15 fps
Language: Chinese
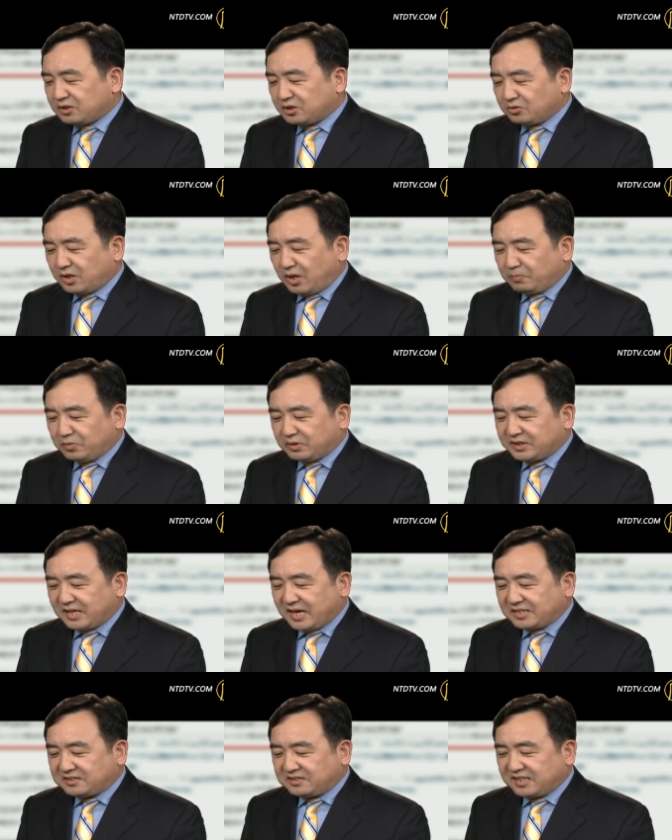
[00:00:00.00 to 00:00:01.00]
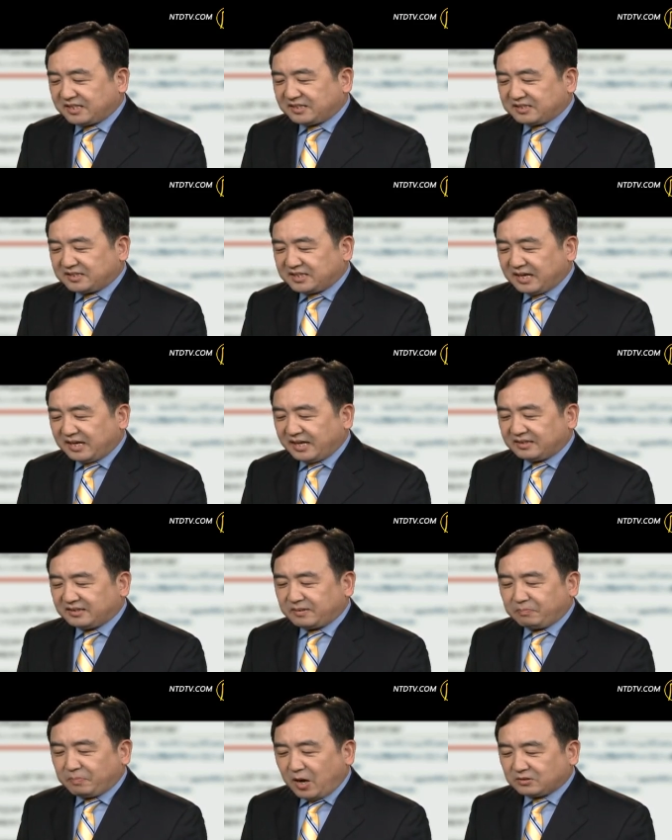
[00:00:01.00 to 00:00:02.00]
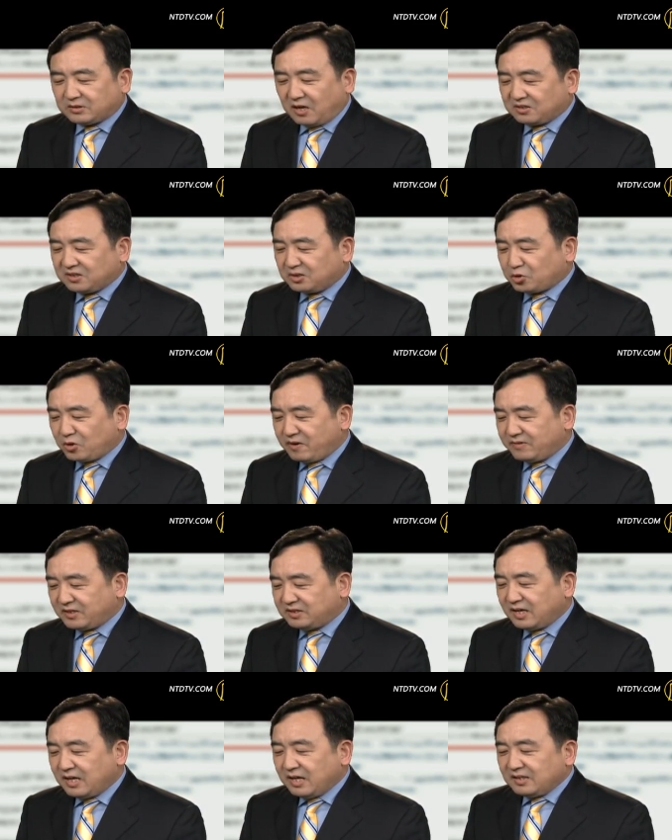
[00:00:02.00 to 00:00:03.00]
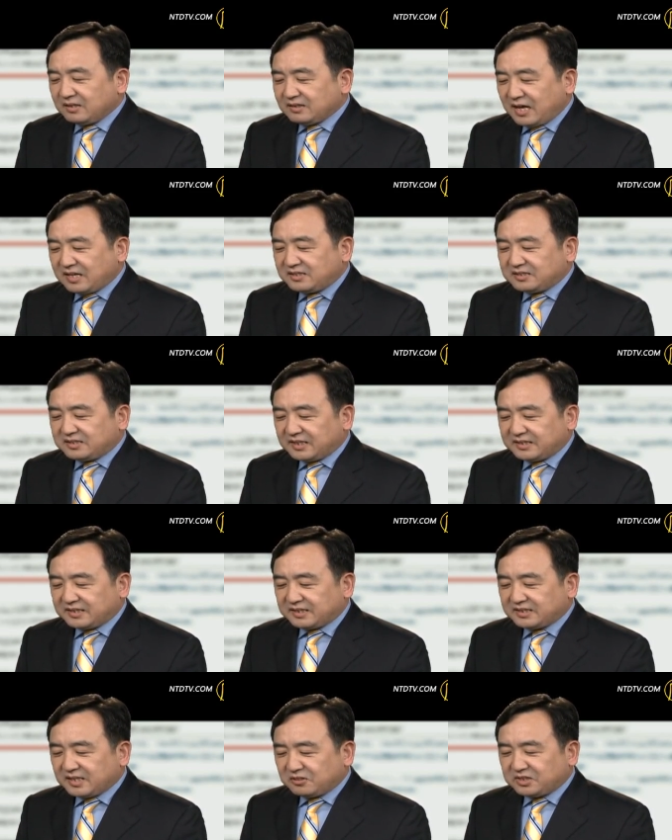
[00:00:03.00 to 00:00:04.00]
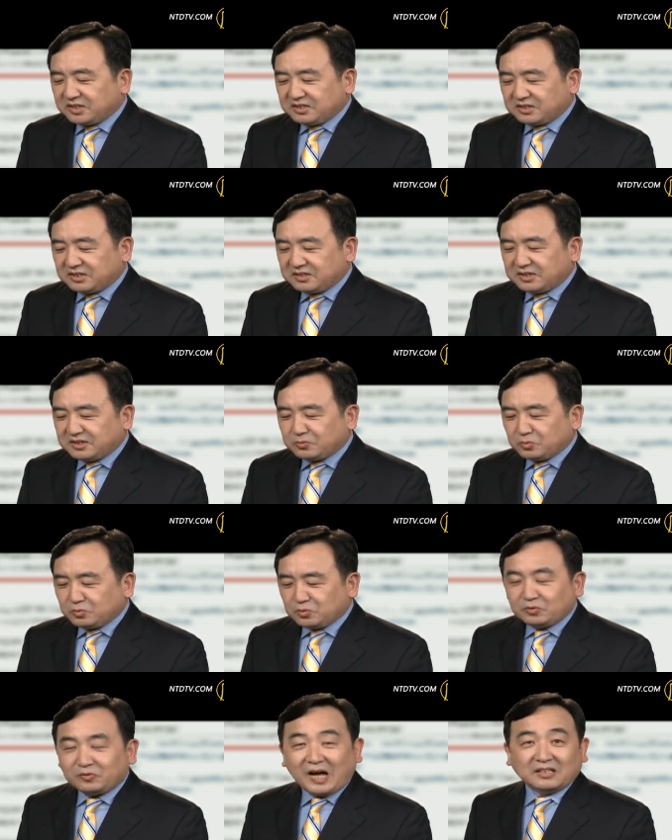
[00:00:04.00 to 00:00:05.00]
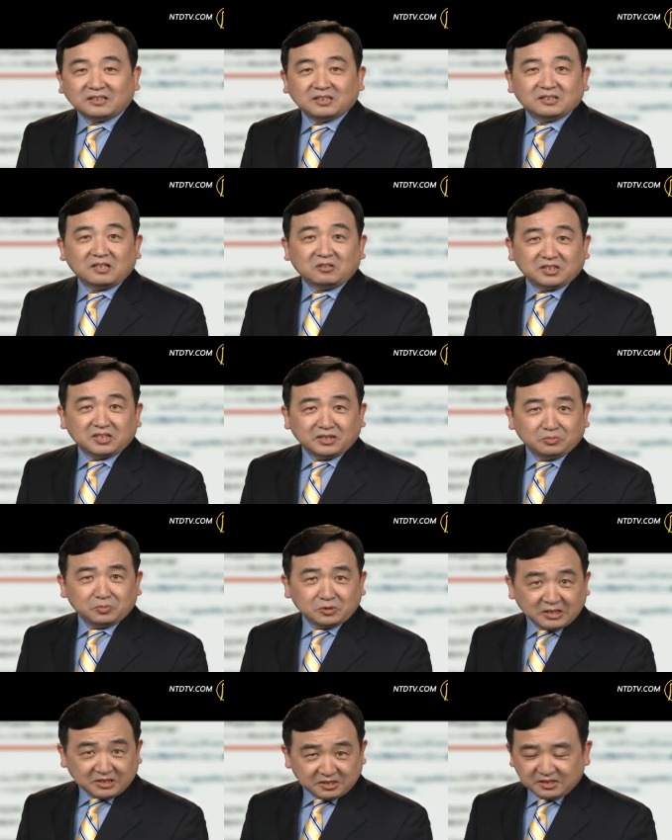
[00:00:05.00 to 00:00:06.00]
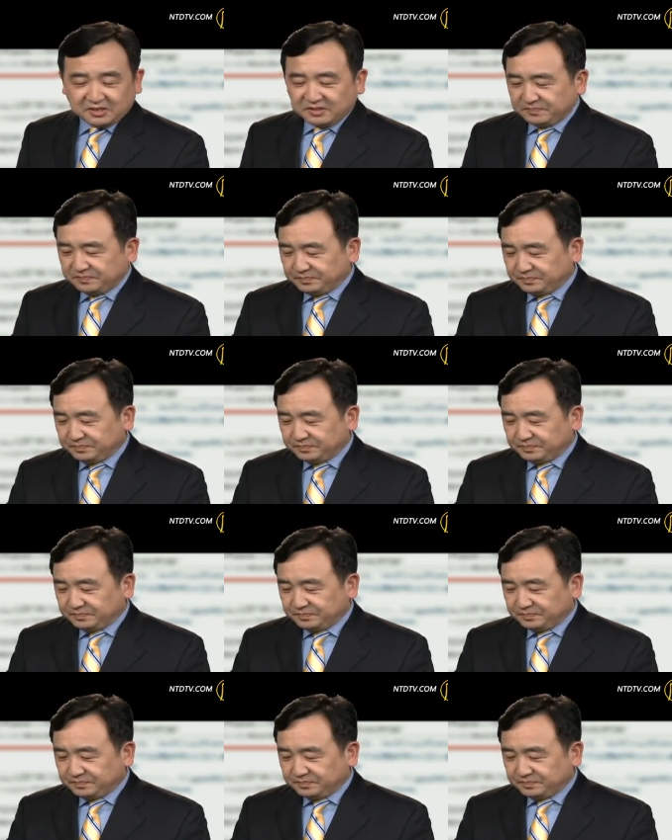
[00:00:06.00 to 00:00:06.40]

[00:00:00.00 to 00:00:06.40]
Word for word: 受到薄熙来事件的牵连的报道和传闻，但是这些消息至今无法得到进一步证实。